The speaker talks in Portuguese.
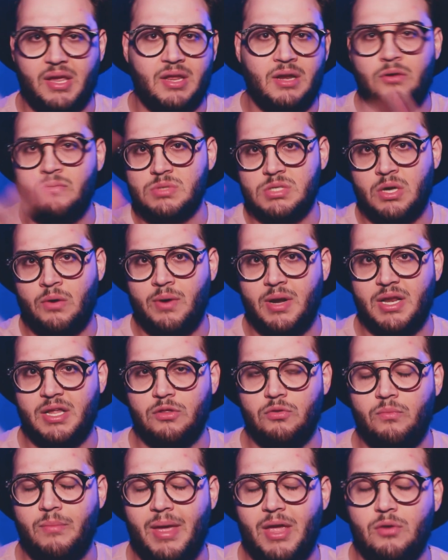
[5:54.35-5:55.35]
que não são ali
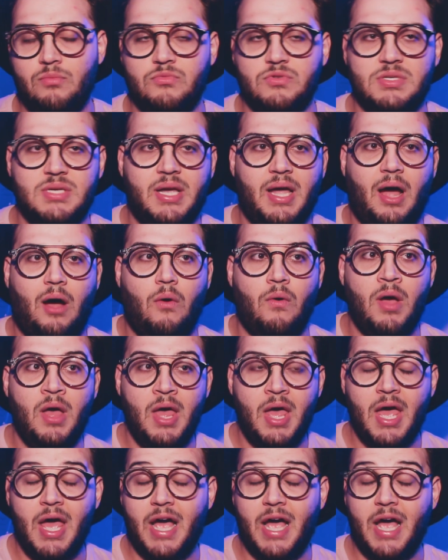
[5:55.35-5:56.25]
do meio musical.